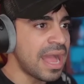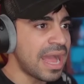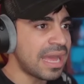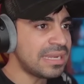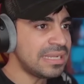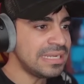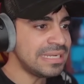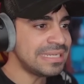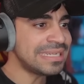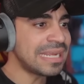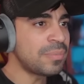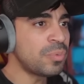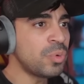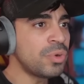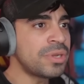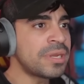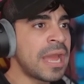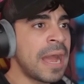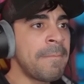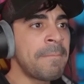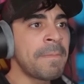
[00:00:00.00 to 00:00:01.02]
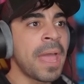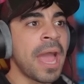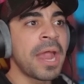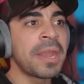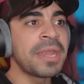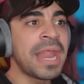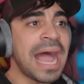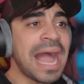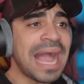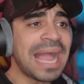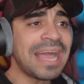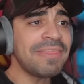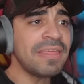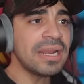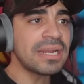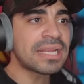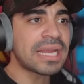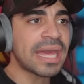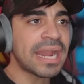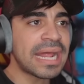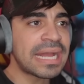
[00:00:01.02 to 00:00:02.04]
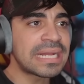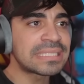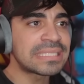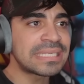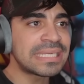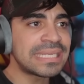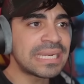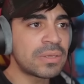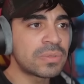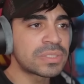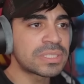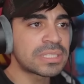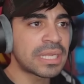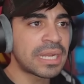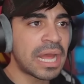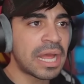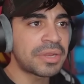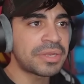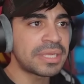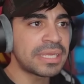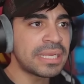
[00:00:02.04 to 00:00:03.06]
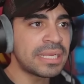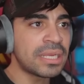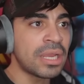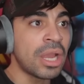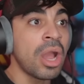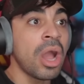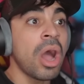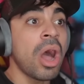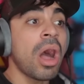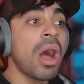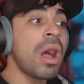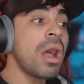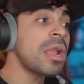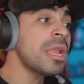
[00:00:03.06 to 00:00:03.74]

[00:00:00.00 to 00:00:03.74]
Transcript: الحين يبونا ناخذ الكراتين او الصناديق اه